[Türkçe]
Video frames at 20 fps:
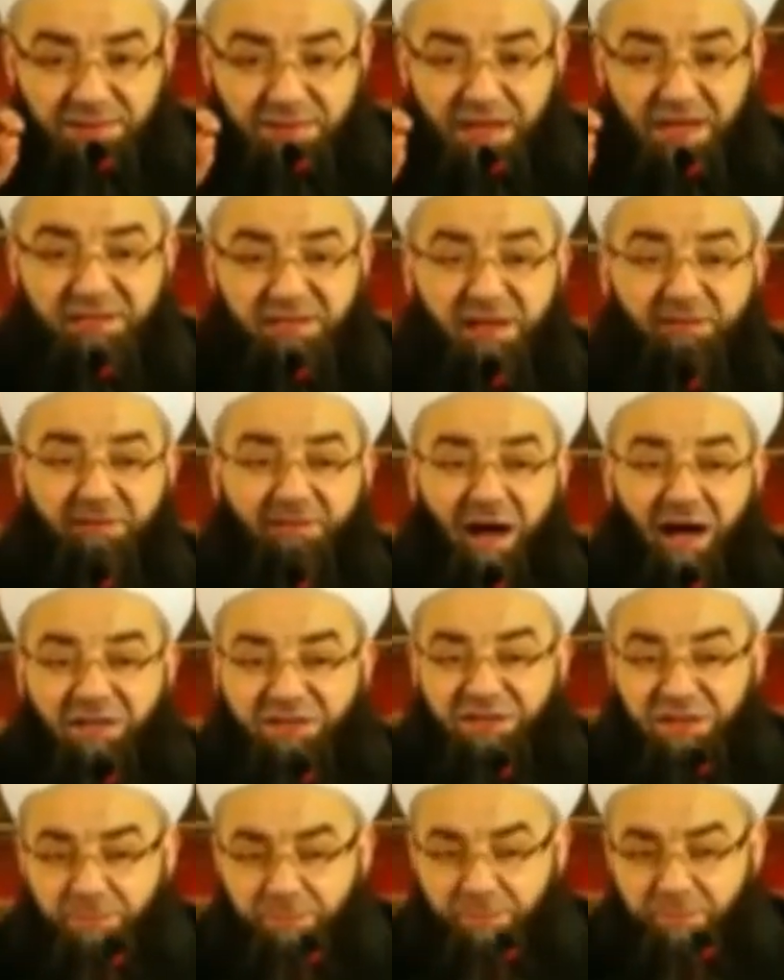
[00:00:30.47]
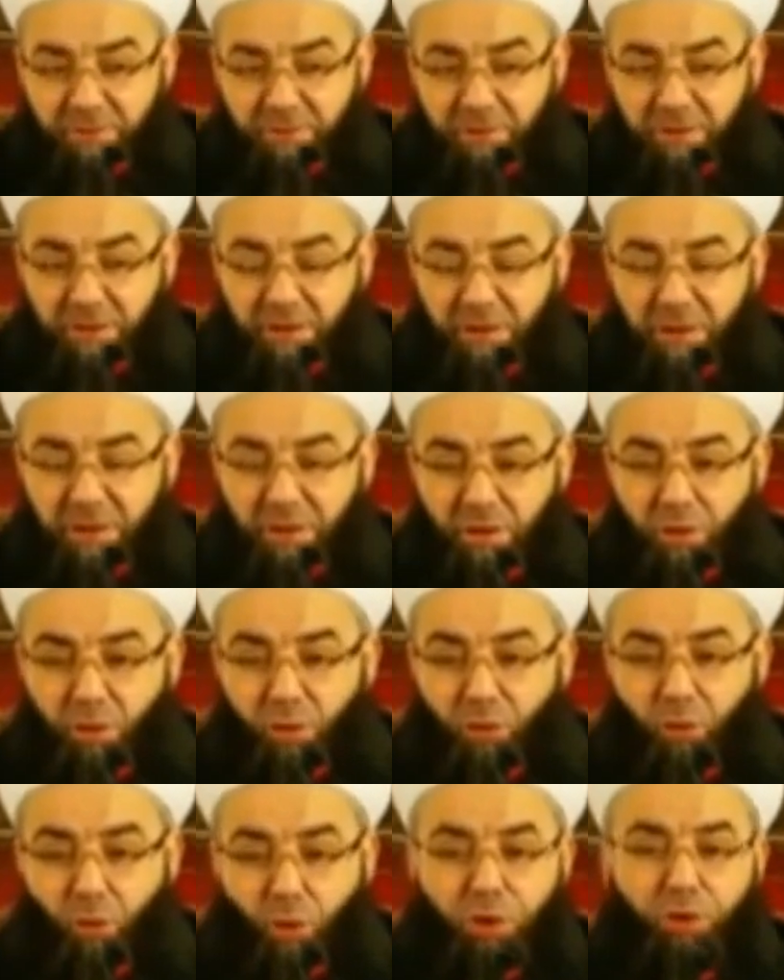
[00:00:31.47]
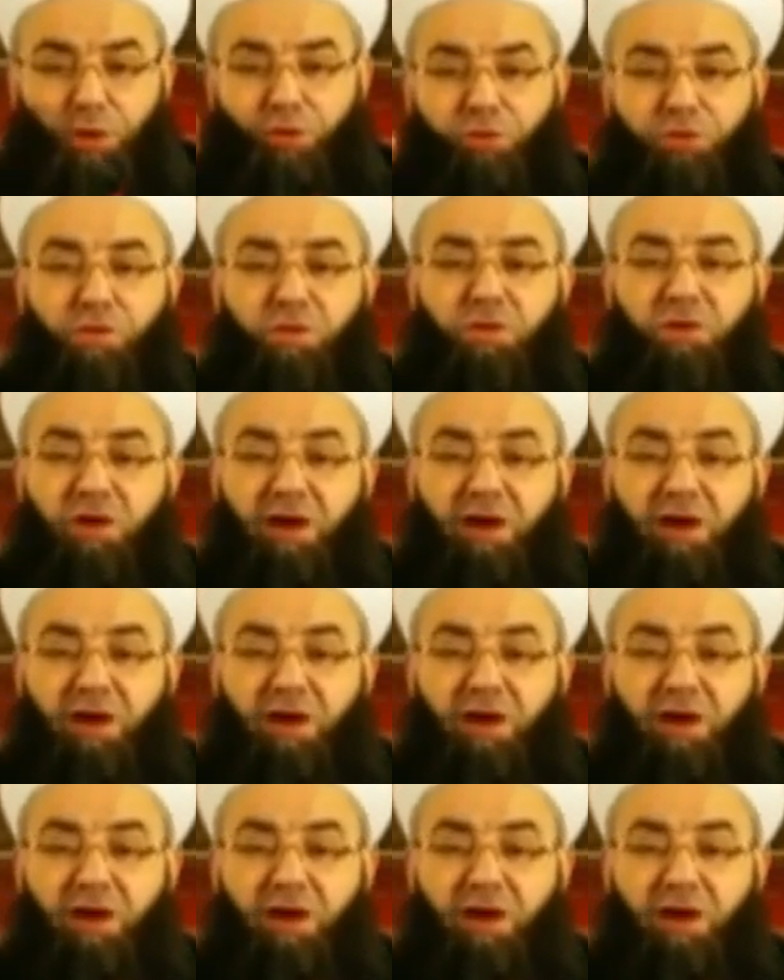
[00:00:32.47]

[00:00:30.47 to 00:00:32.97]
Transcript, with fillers: secde vacip olur.